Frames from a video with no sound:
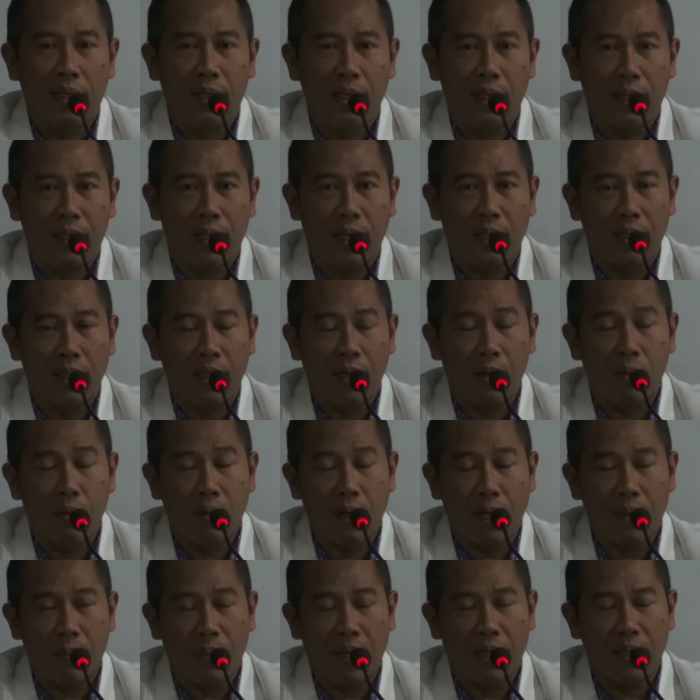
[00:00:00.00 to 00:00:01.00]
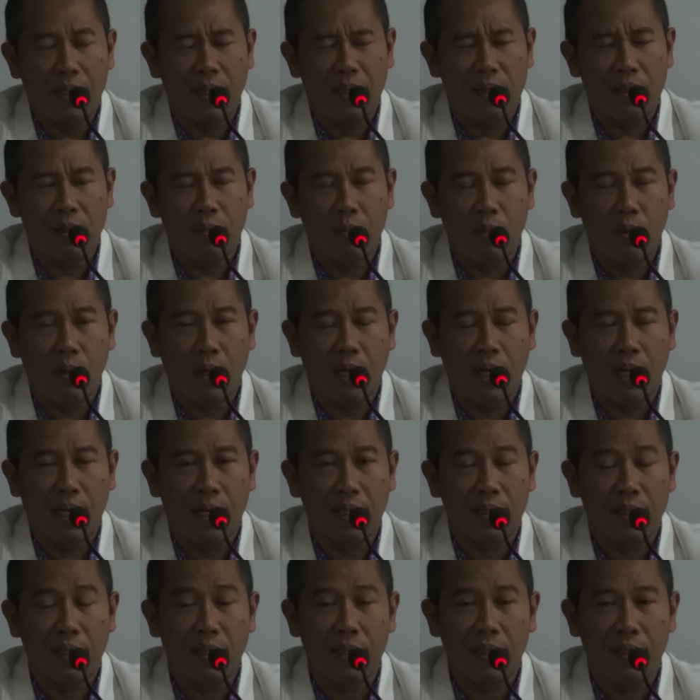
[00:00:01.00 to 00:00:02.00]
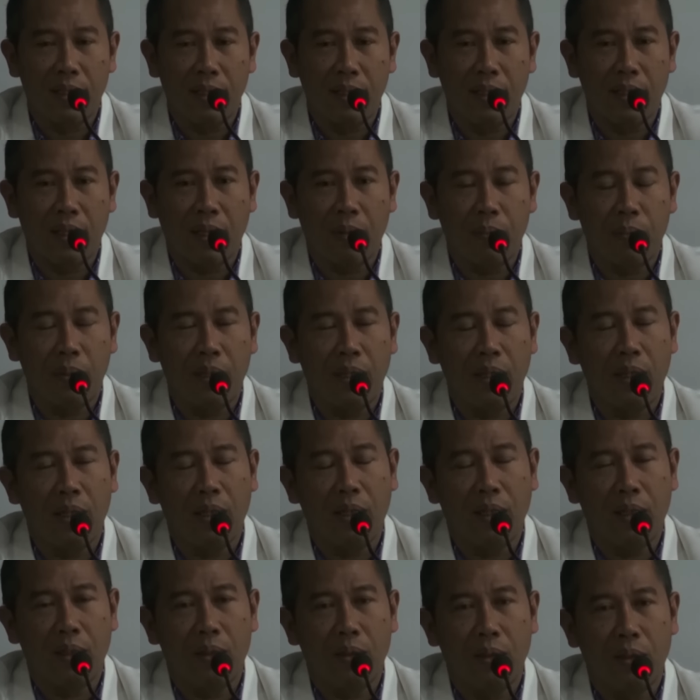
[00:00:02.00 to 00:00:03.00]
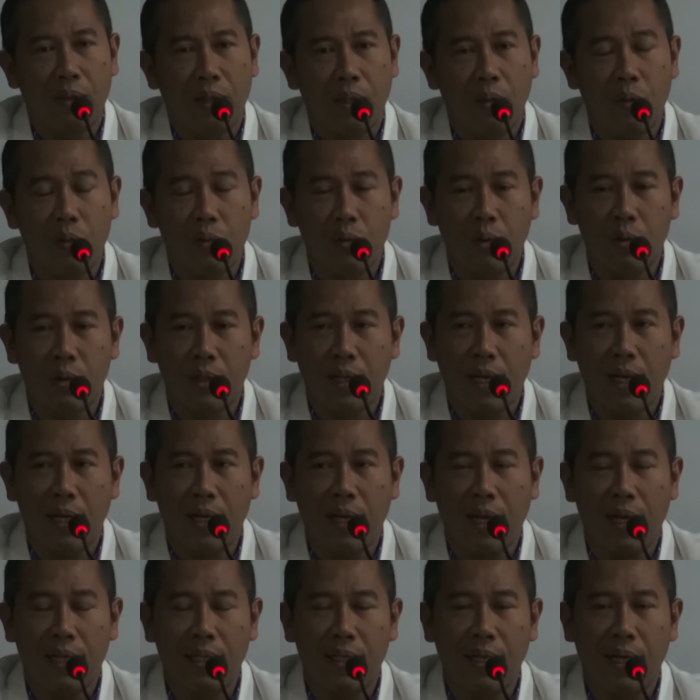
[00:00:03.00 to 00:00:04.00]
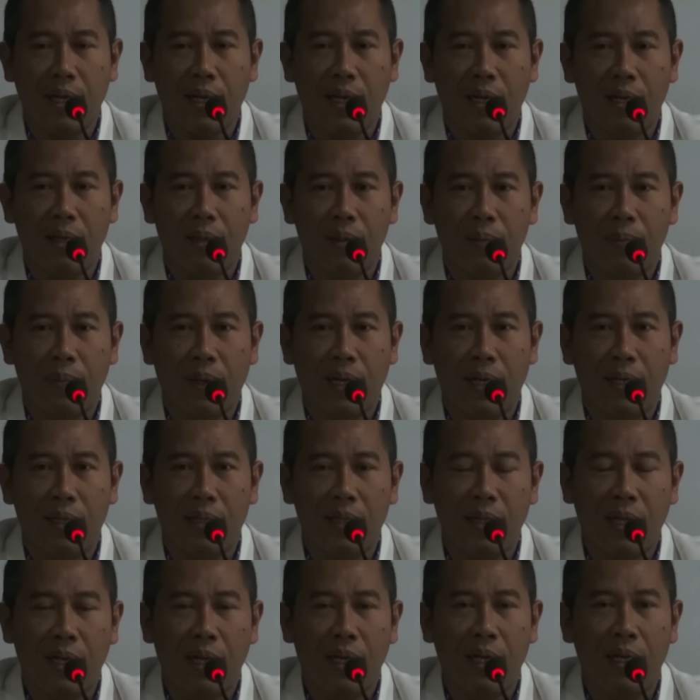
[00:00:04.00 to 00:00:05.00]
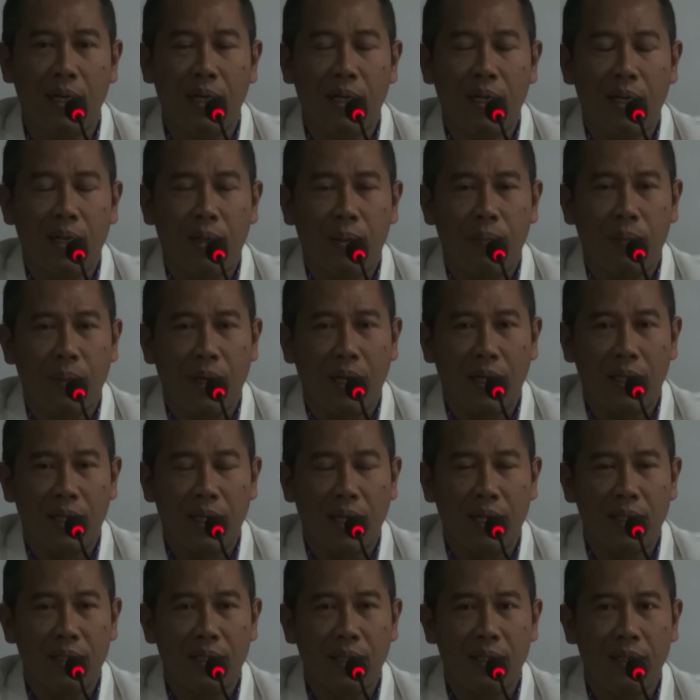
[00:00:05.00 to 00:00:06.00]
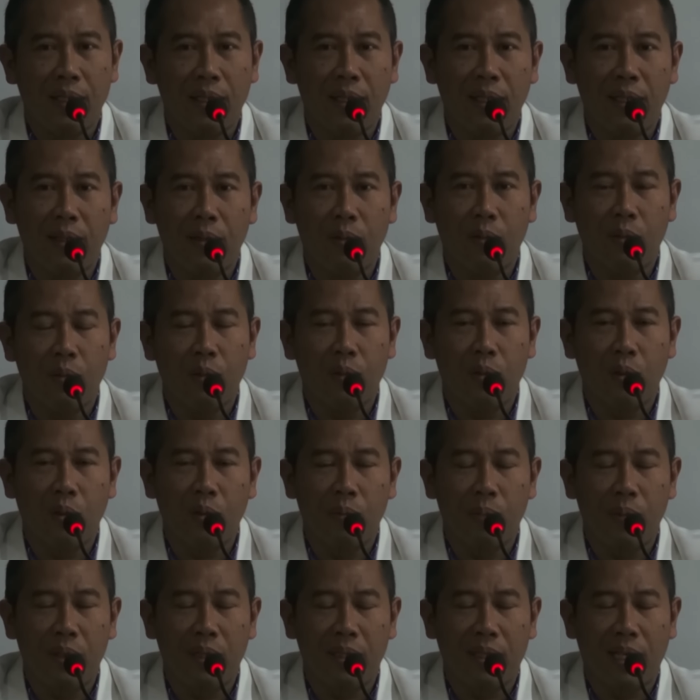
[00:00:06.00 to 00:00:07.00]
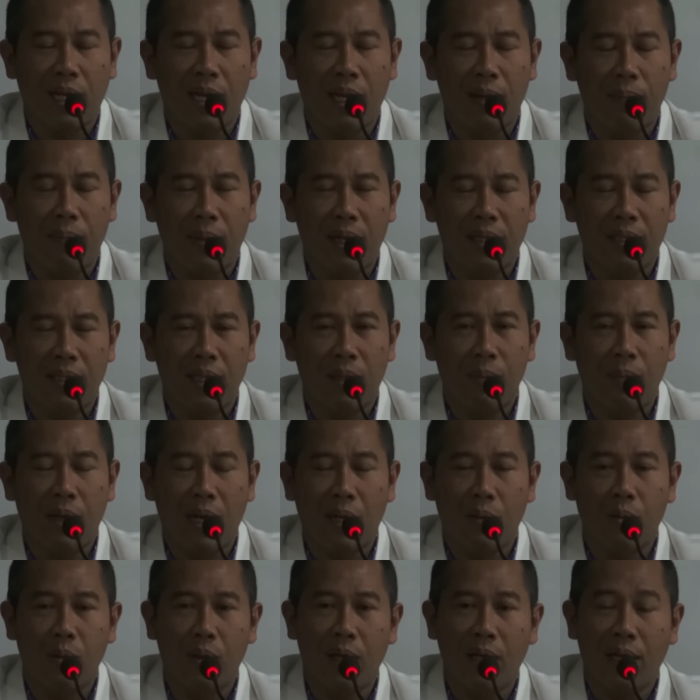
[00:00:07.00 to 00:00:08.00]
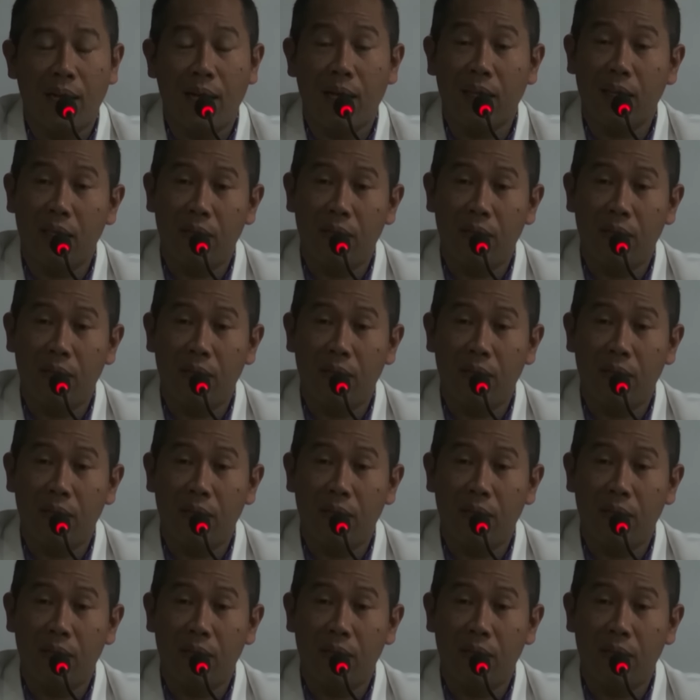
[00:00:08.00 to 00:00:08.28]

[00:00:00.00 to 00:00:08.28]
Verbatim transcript: tidak dilakukan pada semua sendi, tapi dikhususkan adalah pada bagian sendi untuk bisa pasien melakukan